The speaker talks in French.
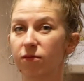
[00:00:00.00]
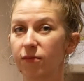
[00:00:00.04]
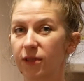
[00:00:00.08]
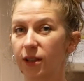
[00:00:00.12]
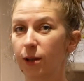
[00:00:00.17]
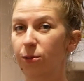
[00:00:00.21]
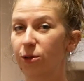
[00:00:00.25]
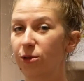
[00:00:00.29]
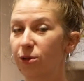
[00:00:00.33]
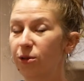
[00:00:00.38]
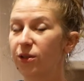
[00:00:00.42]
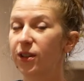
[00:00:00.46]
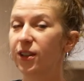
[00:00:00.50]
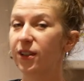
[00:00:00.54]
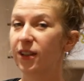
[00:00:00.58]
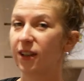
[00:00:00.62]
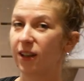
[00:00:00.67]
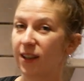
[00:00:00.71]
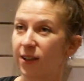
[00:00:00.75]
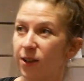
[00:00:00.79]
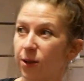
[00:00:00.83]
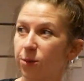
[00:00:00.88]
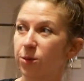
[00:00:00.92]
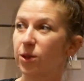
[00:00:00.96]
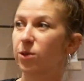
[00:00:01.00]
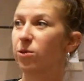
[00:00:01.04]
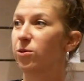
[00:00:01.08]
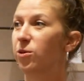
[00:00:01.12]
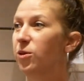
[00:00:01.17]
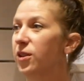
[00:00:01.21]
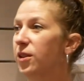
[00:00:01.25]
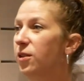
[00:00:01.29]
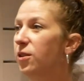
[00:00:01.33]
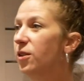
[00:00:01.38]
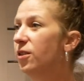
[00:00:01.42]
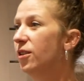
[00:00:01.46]
D'habitude, c'était les hommes qui
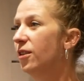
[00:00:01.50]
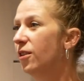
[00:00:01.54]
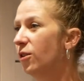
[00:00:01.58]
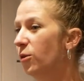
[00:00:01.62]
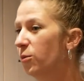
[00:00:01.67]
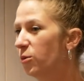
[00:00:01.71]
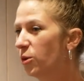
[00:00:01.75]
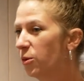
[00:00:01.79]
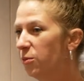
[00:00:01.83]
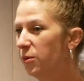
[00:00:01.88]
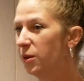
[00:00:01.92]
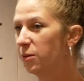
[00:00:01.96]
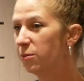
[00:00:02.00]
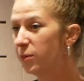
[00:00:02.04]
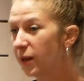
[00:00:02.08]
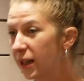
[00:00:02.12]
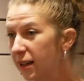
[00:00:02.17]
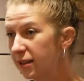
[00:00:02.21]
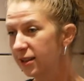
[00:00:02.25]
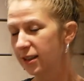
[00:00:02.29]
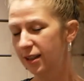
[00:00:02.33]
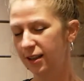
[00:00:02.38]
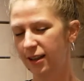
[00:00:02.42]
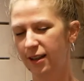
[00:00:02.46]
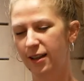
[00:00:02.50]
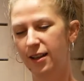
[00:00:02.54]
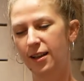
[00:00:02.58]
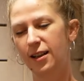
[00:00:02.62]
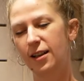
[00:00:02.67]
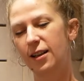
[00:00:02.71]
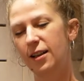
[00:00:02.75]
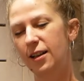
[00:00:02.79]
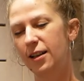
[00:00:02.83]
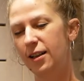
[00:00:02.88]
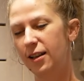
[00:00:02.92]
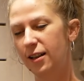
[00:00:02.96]
faisaient le, premier pas.
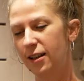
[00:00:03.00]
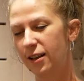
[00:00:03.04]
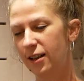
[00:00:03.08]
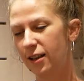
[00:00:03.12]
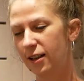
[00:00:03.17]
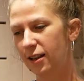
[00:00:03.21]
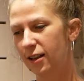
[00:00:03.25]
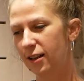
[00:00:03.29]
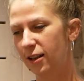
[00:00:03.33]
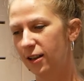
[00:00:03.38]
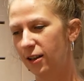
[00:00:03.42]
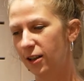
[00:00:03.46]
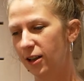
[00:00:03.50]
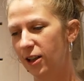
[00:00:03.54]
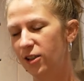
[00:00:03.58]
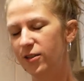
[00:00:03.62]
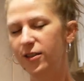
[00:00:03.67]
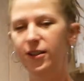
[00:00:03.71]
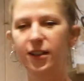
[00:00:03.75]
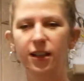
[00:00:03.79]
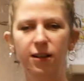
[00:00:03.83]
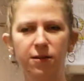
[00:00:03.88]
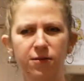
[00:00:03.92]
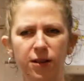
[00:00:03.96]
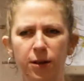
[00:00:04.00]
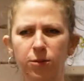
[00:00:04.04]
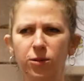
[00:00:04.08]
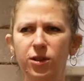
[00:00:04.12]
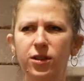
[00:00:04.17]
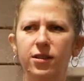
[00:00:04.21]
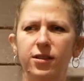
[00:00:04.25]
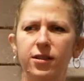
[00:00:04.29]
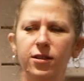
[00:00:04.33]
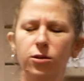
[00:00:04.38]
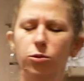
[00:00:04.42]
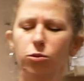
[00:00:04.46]
et c'était les femmes
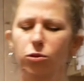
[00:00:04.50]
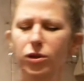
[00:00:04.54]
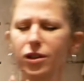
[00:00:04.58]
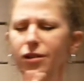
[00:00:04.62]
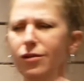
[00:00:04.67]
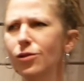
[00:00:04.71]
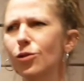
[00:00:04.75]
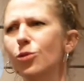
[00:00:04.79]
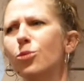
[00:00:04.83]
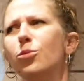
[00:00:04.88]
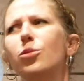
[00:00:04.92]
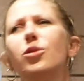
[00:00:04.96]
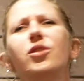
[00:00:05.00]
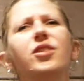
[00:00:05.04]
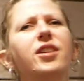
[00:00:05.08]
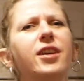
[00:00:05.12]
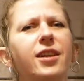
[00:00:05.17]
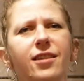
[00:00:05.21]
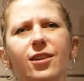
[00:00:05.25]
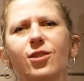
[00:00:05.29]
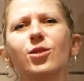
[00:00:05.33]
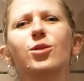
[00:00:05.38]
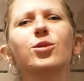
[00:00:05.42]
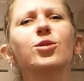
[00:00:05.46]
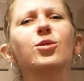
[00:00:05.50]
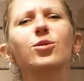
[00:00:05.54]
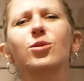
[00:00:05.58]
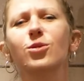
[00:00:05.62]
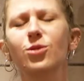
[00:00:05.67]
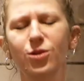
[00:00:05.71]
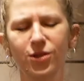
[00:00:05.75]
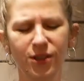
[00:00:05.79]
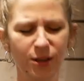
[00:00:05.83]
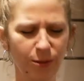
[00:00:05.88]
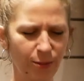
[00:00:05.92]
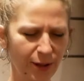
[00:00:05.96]
qui disaient oui, non, peut-être, hein,
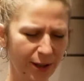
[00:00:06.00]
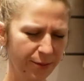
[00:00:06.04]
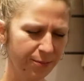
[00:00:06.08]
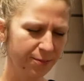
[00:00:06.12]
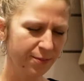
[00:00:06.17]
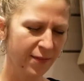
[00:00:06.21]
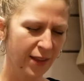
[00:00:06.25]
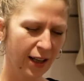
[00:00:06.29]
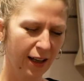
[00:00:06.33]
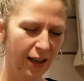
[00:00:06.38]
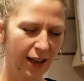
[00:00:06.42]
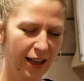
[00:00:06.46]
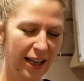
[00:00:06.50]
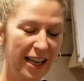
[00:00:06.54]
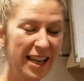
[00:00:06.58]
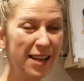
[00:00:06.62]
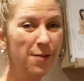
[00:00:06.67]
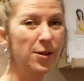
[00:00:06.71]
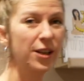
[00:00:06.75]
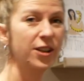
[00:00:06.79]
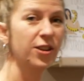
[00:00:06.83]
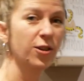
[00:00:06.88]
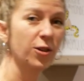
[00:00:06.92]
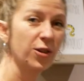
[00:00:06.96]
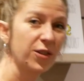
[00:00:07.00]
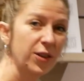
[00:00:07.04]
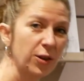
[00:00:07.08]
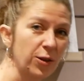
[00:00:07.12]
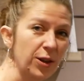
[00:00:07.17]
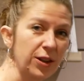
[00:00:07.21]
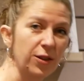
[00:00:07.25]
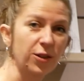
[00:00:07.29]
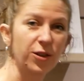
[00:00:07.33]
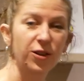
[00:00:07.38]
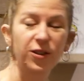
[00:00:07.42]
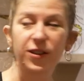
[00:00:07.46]
je, ne sais pas. Et maintenant, ça
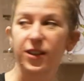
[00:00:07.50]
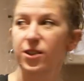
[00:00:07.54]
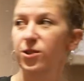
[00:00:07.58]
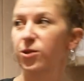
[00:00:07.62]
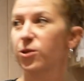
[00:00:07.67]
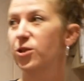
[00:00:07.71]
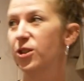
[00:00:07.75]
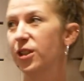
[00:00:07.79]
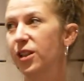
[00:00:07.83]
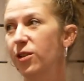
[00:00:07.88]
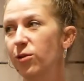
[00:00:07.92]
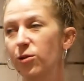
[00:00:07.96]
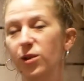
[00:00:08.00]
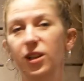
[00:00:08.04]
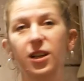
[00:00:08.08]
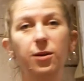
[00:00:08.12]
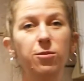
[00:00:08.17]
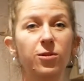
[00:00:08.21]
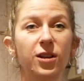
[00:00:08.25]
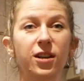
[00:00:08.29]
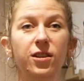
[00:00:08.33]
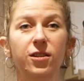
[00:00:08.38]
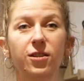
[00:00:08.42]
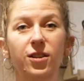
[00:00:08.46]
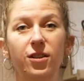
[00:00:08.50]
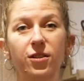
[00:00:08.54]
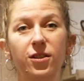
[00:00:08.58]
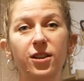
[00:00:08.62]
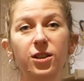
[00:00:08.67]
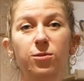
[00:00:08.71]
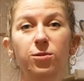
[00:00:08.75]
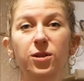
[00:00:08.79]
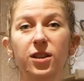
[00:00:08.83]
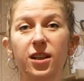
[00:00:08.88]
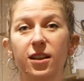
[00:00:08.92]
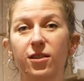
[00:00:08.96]
aurait tendance à changer. Donc il y a plein
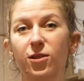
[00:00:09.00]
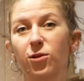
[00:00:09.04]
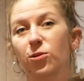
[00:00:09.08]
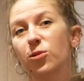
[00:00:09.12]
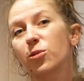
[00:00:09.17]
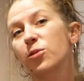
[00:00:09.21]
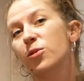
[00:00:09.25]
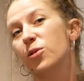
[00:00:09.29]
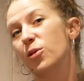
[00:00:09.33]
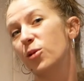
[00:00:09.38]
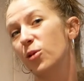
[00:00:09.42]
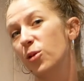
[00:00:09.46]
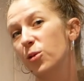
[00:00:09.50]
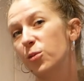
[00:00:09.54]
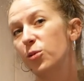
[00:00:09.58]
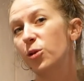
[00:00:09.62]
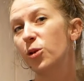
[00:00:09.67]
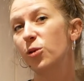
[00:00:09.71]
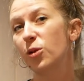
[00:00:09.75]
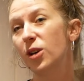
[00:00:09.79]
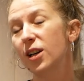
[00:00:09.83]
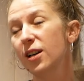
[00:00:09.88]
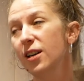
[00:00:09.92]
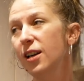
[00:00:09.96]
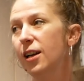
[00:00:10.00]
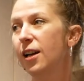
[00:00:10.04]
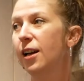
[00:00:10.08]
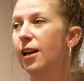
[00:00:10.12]
d'explications sur le pourquoi.